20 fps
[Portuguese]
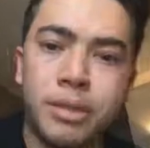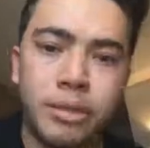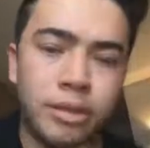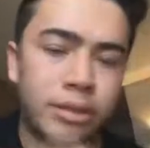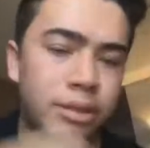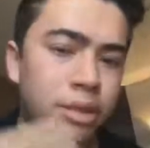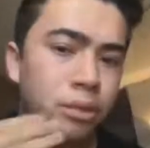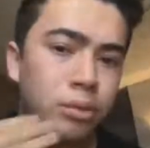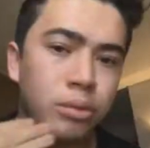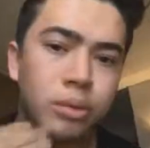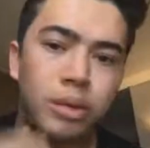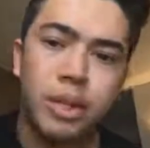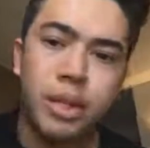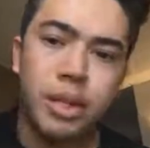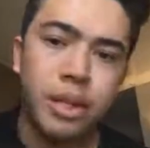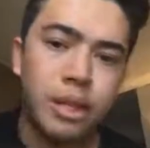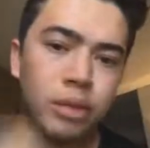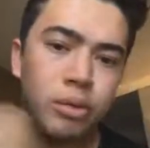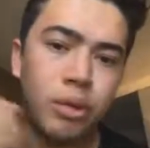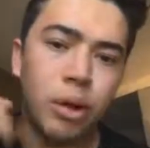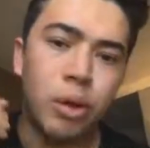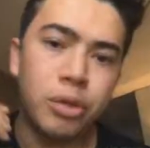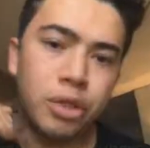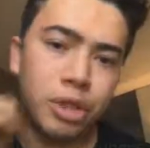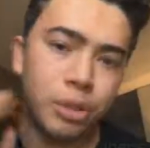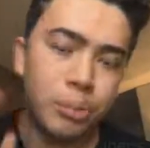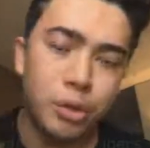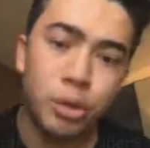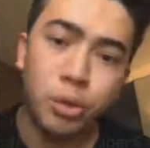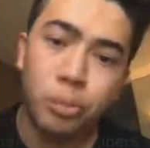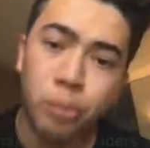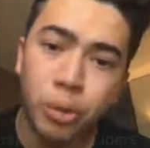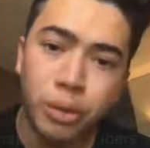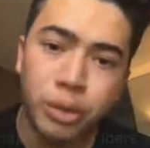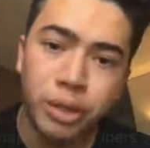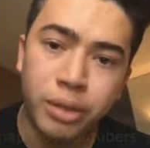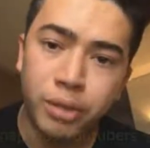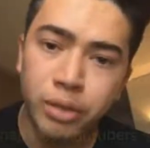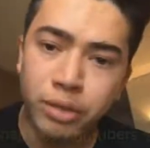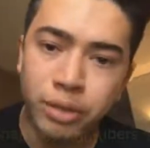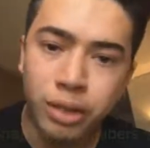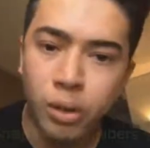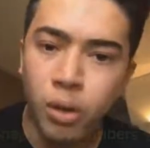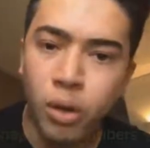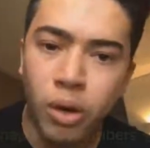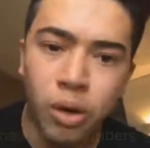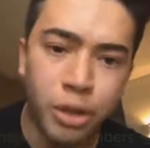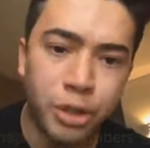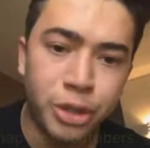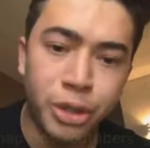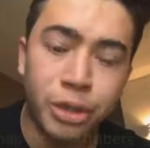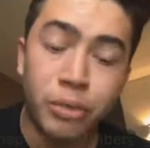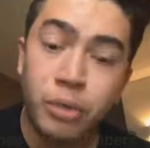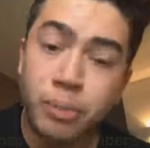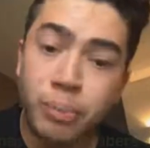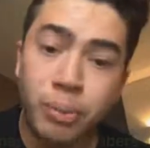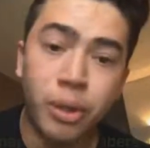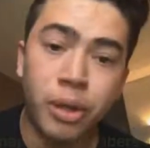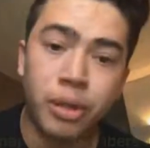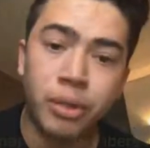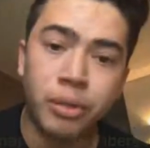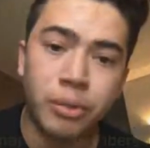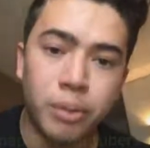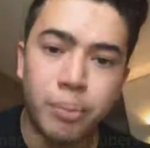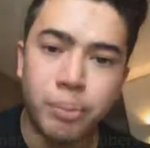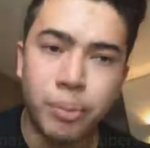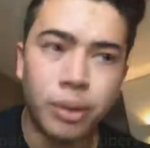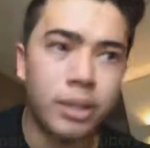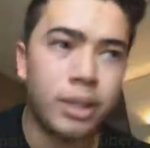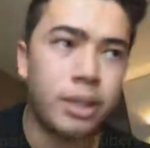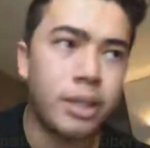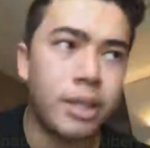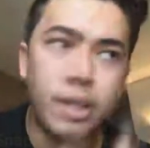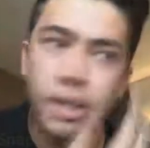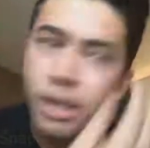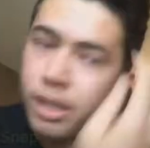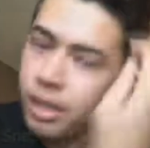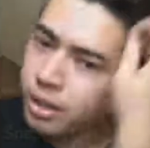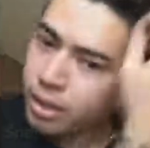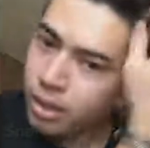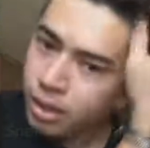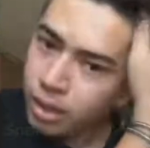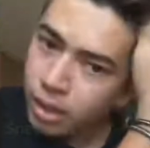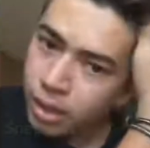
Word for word: se você não, não é o tipo de humor que você gosta, não importa, o importa é que